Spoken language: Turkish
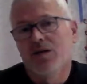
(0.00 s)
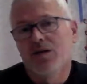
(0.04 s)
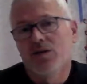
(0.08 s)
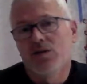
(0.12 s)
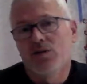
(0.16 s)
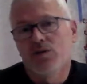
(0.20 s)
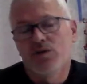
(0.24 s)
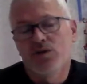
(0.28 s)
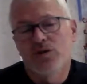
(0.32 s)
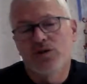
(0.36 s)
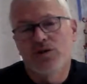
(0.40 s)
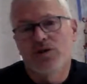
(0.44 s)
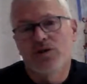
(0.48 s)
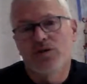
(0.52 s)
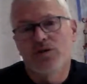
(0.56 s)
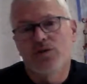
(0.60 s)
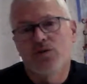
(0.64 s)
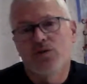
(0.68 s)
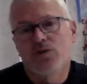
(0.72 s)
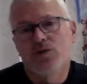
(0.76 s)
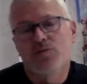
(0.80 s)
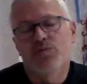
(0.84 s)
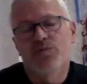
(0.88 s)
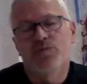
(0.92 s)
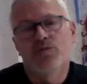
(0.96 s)
hocası,
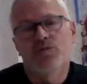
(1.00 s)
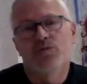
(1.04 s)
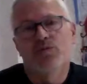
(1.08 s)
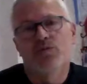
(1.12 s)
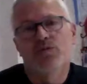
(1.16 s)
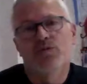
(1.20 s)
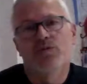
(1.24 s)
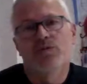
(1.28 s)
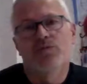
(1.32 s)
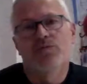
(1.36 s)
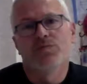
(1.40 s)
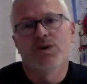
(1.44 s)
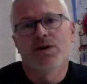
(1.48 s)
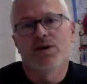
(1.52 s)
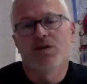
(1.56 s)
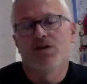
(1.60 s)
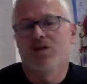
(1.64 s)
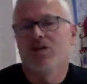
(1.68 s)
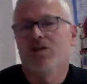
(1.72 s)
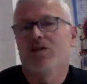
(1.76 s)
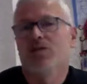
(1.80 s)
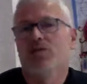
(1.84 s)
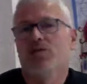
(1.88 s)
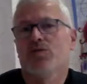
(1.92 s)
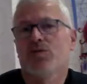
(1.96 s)
topçusu,
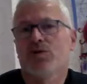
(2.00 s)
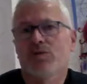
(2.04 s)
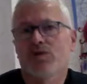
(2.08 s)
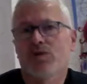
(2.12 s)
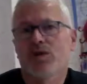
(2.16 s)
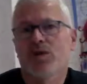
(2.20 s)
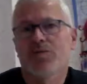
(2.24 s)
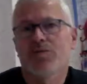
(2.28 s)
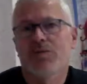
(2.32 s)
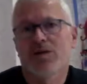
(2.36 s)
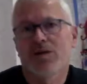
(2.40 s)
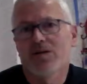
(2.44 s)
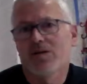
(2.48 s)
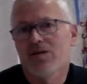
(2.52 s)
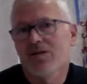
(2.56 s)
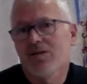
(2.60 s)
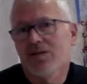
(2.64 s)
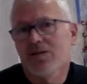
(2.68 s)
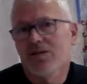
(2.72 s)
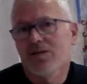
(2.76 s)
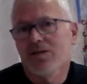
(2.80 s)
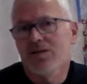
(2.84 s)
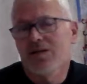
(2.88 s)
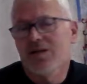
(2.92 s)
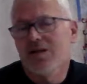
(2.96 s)
başkanı kötü
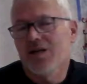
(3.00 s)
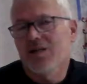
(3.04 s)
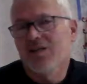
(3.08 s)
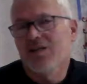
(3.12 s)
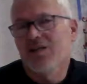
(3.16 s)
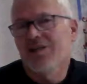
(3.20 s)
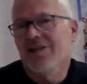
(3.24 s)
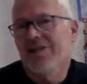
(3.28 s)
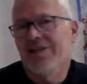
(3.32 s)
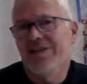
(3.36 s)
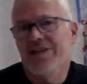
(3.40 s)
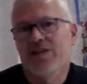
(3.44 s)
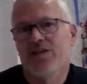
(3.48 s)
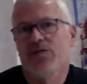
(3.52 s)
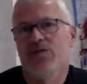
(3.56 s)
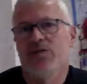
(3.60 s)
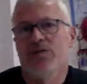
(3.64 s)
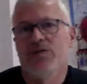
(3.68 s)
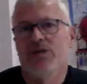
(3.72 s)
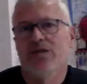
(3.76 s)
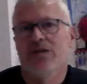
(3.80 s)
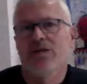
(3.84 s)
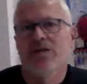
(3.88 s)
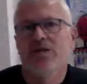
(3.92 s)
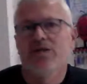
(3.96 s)
yaparsa daha da geriye
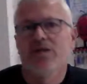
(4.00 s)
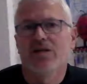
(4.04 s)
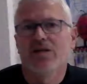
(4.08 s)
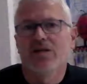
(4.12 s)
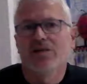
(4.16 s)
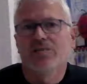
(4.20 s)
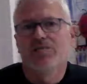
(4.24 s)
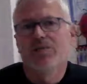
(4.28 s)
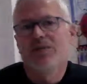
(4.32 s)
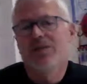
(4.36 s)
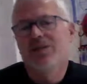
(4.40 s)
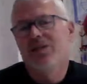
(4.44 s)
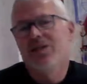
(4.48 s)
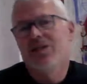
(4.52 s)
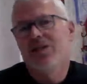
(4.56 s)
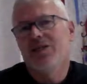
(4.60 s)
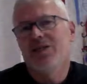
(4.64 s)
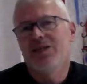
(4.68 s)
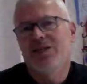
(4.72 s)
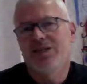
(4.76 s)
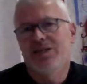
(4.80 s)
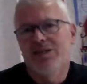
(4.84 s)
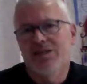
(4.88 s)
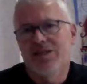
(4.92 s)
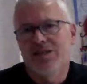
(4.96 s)
döner. Bizlerin
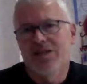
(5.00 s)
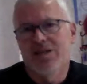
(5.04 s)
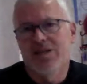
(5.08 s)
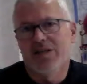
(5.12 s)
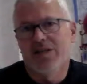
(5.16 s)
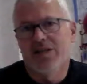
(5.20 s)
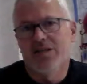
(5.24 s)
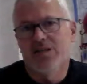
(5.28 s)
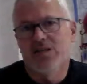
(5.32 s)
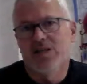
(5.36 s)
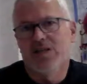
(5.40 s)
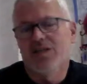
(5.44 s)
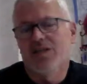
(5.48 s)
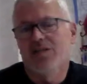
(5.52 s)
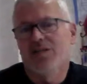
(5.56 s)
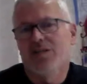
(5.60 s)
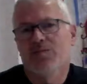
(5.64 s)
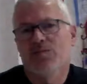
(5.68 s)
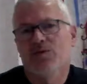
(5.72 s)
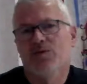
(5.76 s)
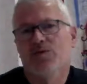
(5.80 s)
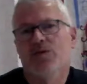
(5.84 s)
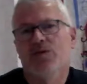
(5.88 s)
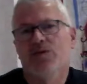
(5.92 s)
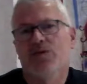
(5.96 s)
elinde yani deniz
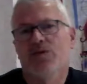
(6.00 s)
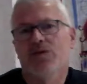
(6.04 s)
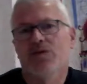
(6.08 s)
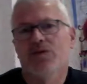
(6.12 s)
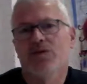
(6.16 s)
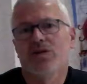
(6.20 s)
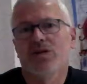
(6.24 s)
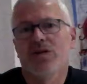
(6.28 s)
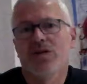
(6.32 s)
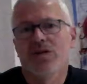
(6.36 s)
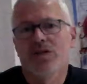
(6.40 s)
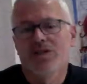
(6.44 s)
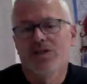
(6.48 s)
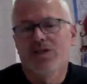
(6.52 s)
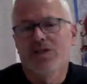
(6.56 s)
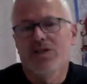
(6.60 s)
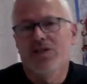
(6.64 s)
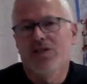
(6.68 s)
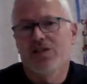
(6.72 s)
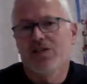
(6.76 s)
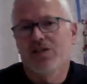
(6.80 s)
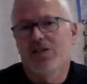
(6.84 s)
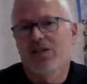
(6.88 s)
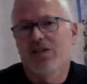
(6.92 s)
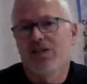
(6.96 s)
amatörünün
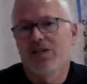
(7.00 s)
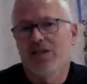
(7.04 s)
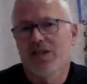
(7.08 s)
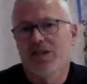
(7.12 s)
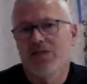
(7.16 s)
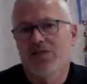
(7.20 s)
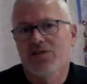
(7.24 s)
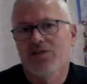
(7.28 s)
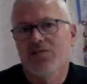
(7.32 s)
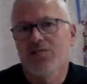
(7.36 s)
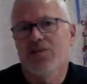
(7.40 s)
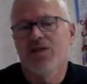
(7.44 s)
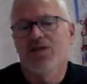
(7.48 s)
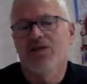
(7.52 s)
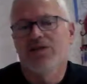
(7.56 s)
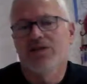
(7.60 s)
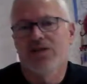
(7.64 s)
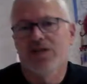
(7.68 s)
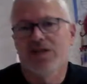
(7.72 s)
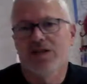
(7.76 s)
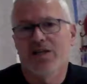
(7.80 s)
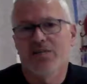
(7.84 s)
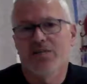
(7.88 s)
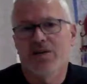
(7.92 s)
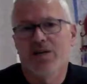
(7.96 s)
seyircileri zevkli maç
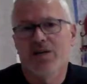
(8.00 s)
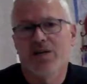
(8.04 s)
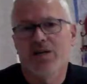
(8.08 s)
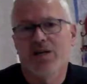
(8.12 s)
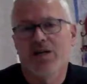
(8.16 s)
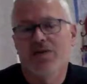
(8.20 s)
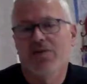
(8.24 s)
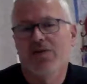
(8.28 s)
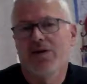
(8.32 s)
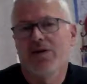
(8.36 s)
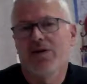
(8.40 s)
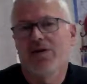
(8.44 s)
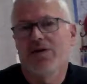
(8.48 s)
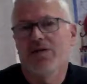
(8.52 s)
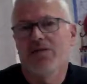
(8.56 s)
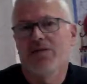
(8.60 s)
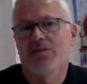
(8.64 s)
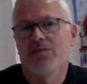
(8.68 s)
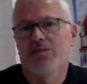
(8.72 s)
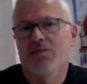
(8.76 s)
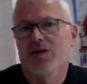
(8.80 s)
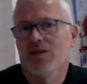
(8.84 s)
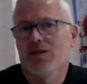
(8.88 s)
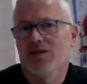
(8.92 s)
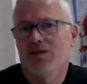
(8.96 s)
seyretmek,
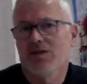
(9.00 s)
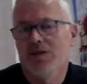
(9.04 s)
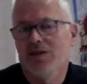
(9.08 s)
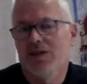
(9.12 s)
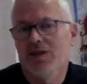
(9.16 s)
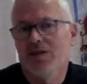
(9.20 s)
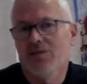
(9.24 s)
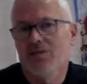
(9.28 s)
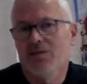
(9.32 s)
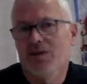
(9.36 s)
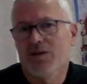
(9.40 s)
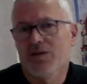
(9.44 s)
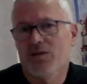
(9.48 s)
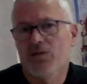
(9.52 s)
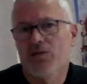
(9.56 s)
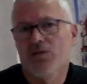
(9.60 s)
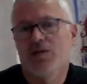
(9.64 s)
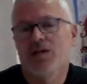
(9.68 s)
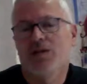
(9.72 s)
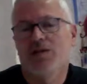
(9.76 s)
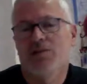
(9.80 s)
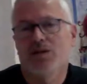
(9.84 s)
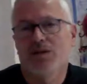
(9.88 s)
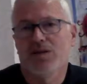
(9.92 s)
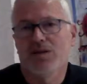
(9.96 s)
efendi maç seyretmek,
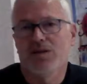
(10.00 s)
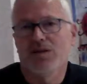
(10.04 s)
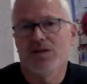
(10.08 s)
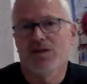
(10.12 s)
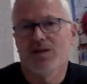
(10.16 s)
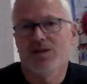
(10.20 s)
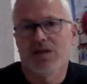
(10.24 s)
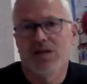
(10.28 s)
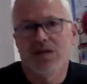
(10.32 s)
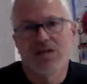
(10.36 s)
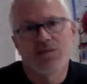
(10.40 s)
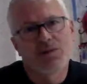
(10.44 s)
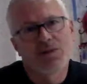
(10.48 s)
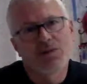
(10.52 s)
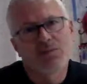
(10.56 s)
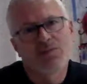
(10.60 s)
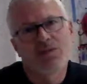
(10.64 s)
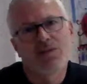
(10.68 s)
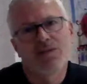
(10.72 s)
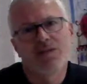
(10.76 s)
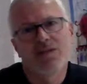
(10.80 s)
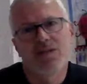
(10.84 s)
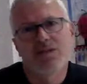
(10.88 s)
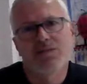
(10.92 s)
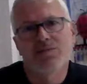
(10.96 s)
güzel maçlar seyretmek
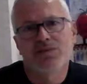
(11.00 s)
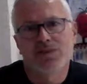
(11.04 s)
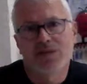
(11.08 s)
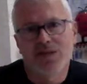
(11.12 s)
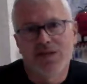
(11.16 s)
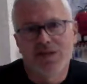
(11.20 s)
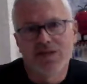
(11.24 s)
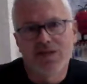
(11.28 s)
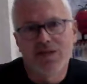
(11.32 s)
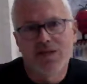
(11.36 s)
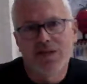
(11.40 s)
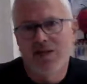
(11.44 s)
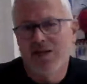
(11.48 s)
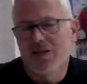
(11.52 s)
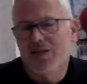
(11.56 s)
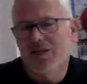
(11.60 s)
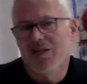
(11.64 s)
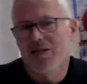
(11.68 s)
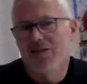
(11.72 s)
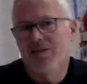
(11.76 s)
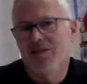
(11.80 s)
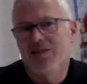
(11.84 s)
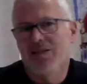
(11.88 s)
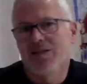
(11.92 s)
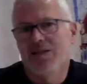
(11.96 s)
bizlerimiz elinde.
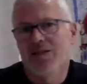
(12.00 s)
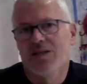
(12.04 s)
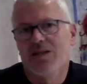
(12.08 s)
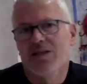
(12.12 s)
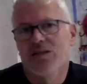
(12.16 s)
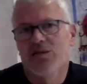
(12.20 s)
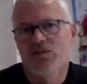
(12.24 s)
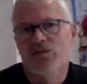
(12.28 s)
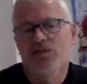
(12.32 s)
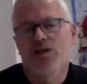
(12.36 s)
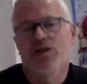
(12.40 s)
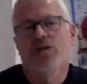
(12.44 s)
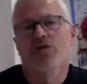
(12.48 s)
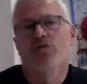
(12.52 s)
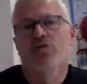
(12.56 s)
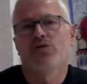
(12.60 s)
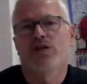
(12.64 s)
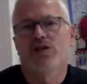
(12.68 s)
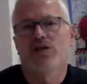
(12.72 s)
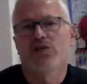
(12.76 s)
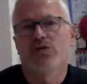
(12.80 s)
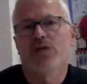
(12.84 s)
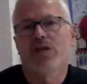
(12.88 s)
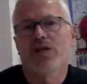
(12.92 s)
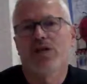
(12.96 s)
Herkes üzerine
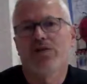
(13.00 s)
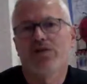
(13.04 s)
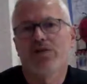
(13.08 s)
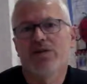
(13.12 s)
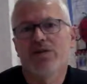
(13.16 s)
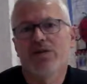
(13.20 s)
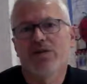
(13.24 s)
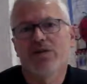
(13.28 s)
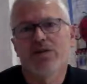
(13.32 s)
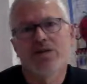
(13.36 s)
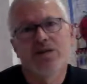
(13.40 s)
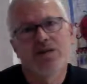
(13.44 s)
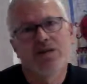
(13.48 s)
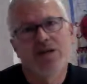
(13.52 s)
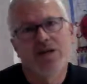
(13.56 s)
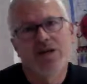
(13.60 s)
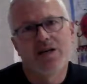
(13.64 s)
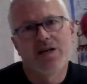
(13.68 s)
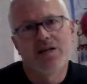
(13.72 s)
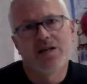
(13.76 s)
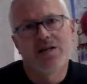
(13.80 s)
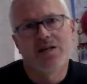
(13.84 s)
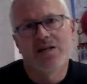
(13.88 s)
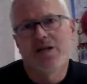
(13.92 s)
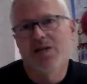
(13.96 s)
düşen görevi
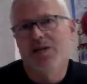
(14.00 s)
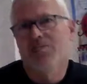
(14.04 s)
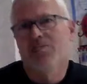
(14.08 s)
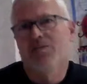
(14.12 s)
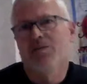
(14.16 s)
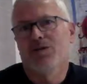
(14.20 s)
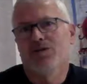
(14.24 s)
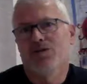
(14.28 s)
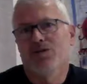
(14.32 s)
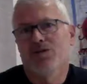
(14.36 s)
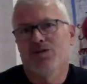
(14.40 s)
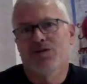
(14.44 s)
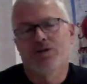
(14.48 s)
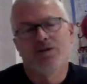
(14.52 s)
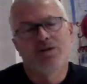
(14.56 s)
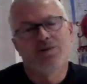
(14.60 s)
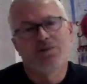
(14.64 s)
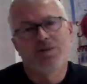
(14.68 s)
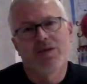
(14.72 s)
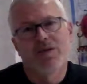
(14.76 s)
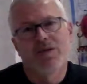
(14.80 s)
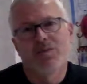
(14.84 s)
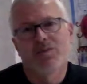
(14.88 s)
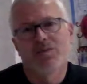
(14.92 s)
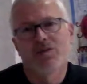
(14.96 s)
layıkıyla yapmak zorunda
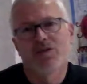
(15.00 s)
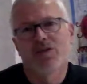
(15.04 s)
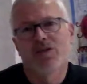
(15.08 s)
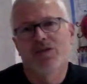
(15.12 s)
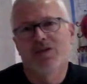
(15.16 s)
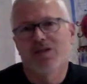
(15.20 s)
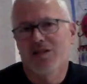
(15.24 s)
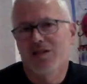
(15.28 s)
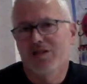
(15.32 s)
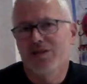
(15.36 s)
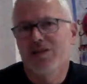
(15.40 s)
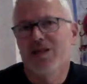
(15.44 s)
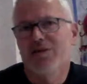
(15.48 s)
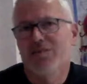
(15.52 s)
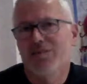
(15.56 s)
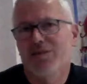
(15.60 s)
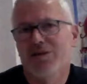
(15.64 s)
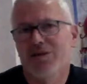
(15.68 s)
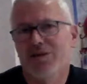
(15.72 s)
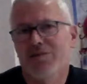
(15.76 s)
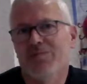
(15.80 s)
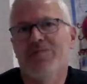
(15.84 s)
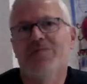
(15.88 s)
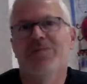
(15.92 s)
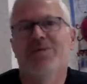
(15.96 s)
ve yapacağından da eminim.